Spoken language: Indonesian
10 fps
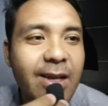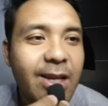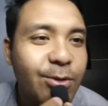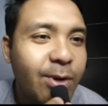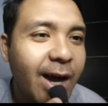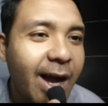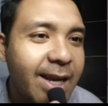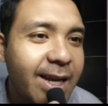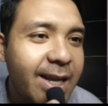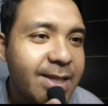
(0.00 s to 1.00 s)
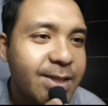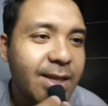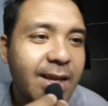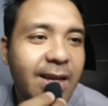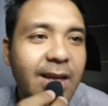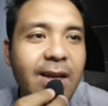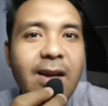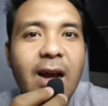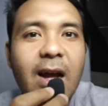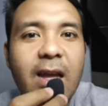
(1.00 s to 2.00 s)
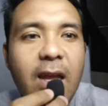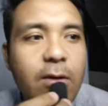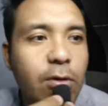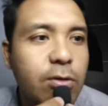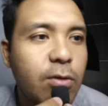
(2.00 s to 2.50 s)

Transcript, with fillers: itu nggak ada guys. Nggak go